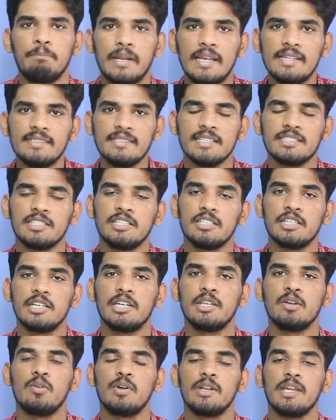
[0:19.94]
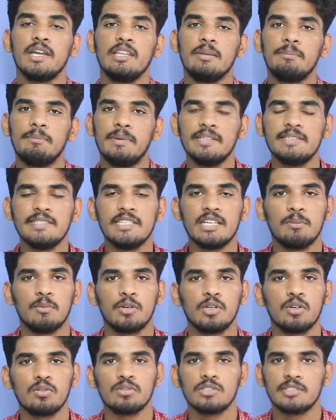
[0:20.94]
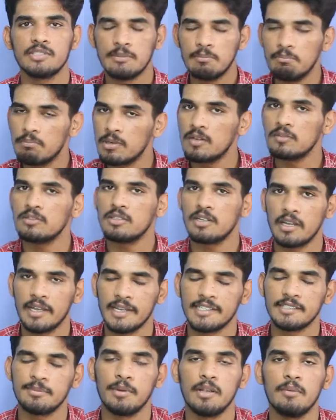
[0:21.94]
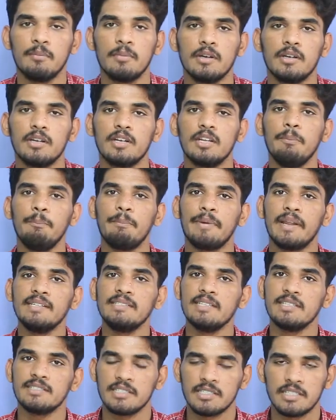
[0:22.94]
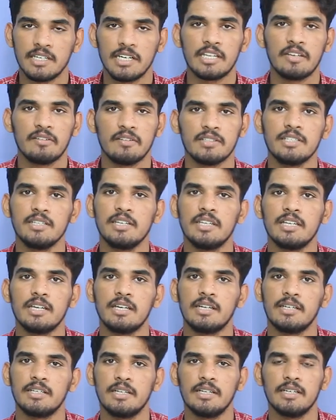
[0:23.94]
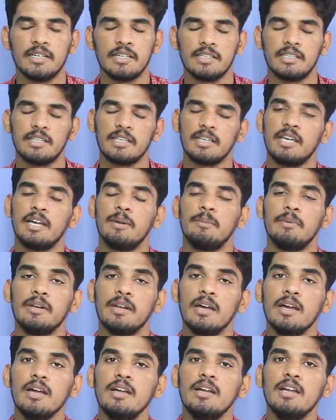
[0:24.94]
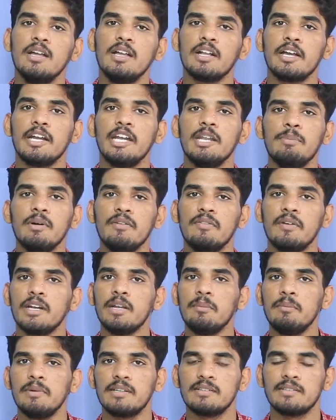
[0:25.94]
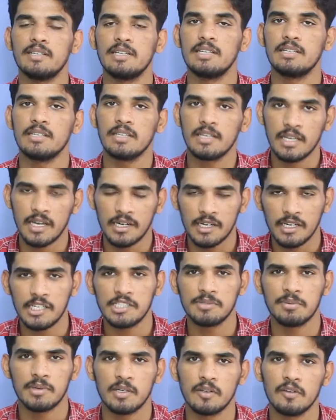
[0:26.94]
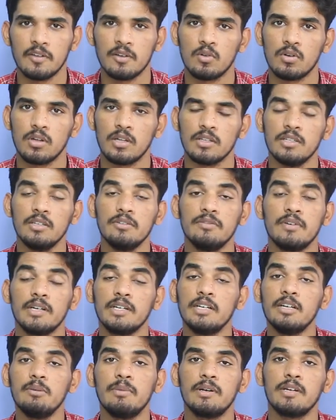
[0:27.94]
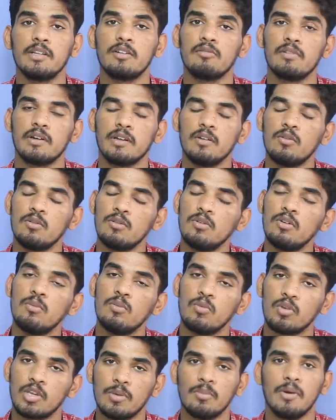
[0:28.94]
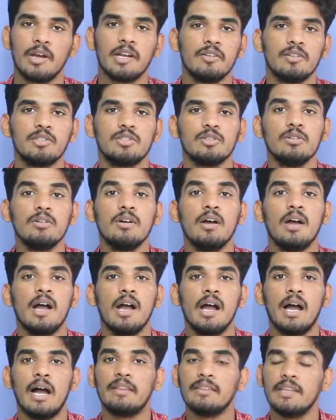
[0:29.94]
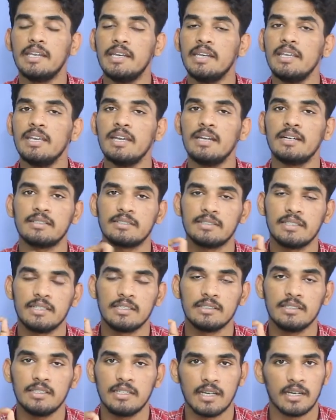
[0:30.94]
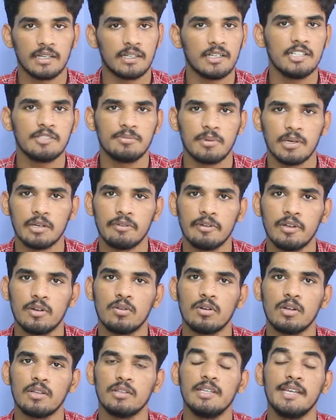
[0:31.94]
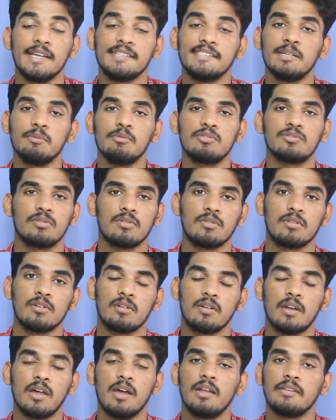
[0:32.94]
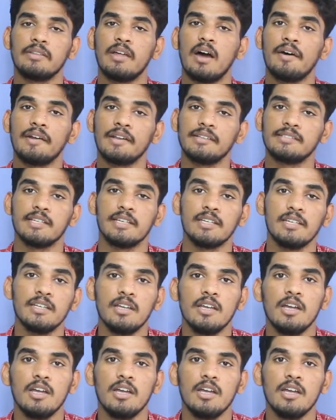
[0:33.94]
ப்ரைஸ் ஆக்ஷன் ட்ரேடிங்கோடைய அந்த பேசிக்கை மட்டும் கொஞ்சம் சிம்பிளாக வந்து நான் எக்ஸ்பிளைன் பண்ணுறேன் ப்ரைஸ் ஆக்ஷன் ட்ரேடிங் வச்சு நீங்கள் ட்ரேட் எடுத்தீங்க அப்படின்னா கண்டிப்பாக ஃபண்டமெண்டல் சைட்லேருந்து நீங்கள் அனலைஸ் பண்ணவே கூடாது ஃபண்டமெண்டல் விட இன்னொரு முக்கியமான விஷயம் அந்த இண்டிகேட்டர் சைட்லேருந்து நீங்கள் அனலைஸ் பண்ணவே கூடாது எக்ஸாம்பிள் சொல்லணும்னா அந்த ஆர்எஸ்ஐ